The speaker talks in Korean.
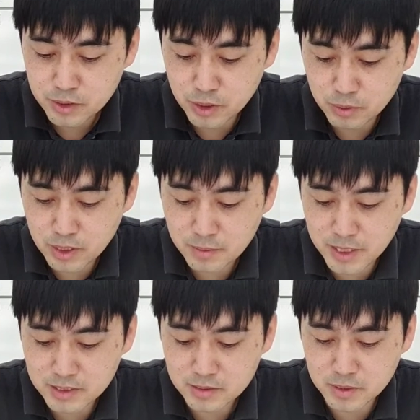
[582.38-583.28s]
여호와의
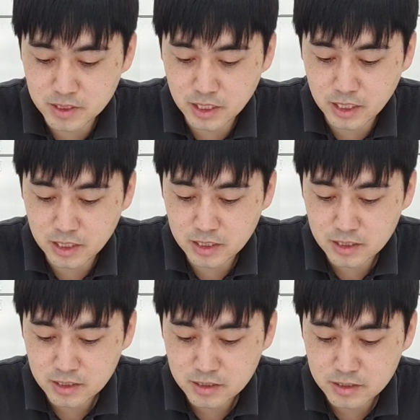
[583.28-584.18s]
말씀이니라
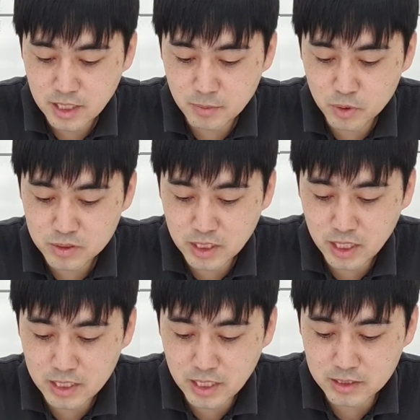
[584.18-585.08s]
내
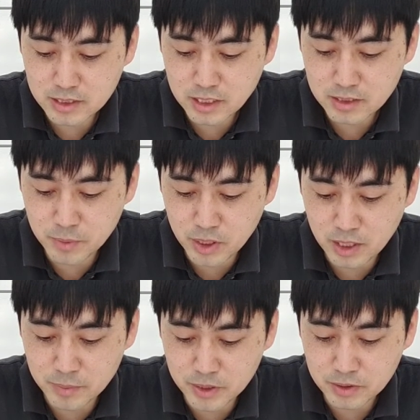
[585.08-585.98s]
목장의 양떼를
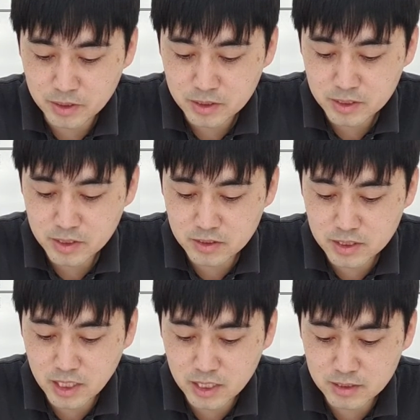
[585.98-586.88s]
멸하며
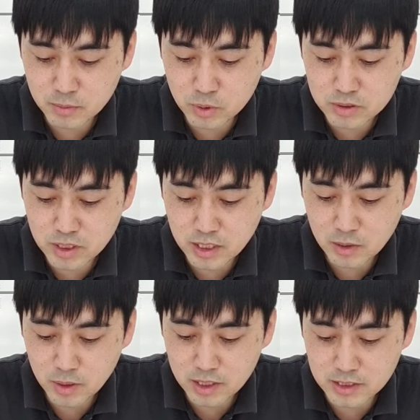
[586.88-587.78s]
흩어지게 하는 목자에게
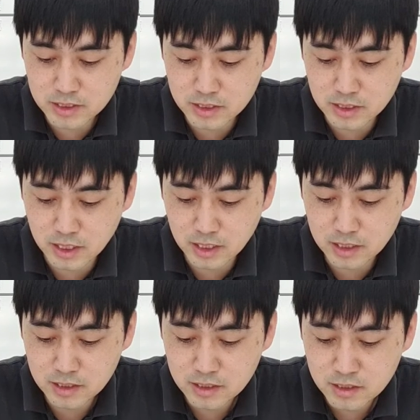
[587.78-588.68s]
화
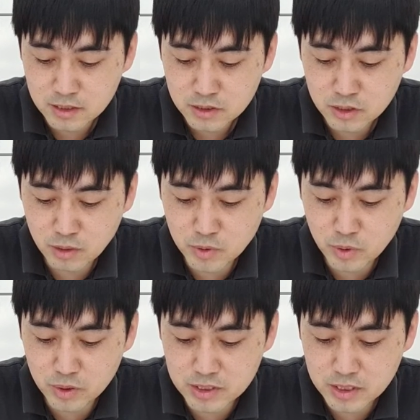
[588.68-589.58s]
있으리라
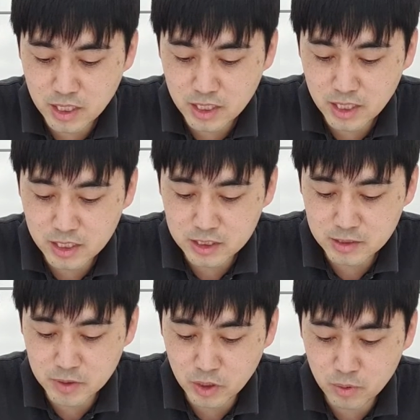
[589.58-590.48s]
그러므로 이스라엘의
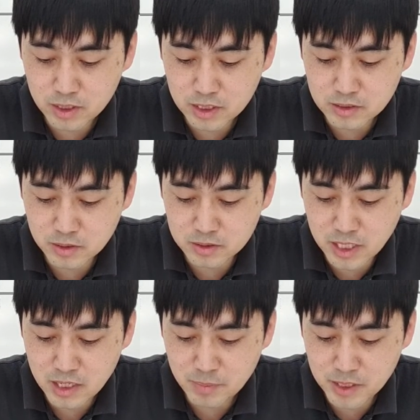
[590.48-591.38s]
하나님 여호와께서
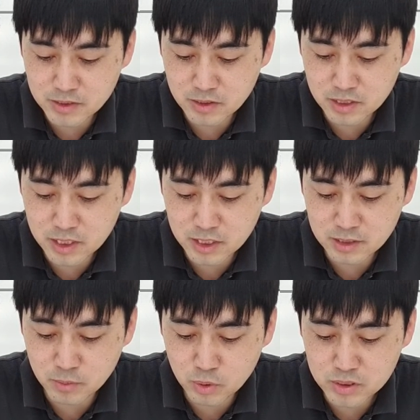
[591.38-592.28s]
내 백성을
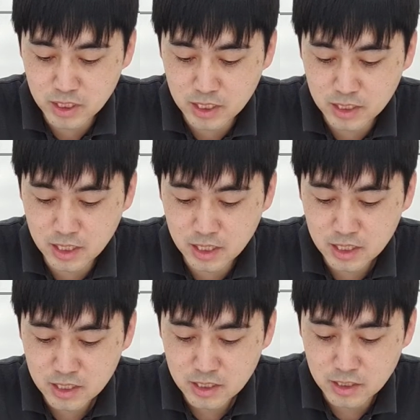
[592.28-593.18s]
기르는
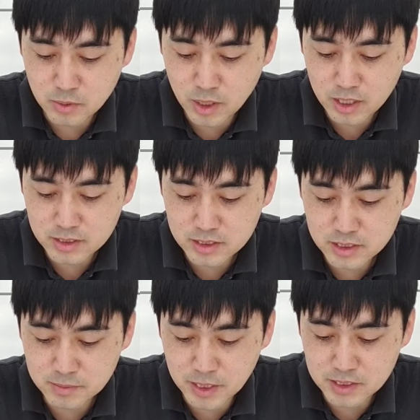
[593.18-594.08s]
목자에게 이와
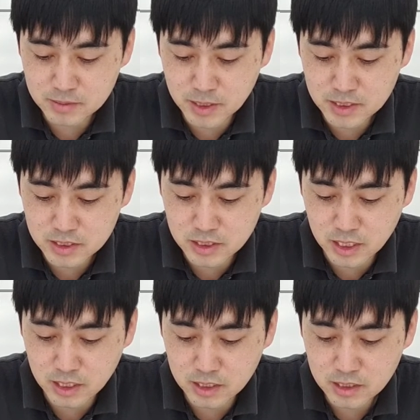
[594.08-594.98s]
같이
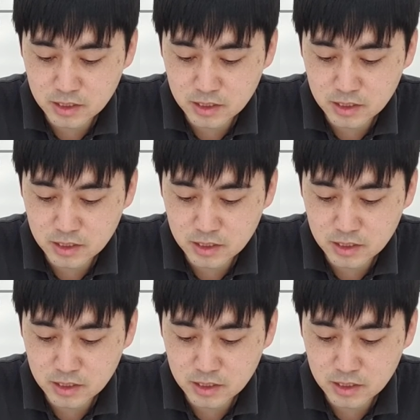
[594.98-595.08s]
말씀하시니라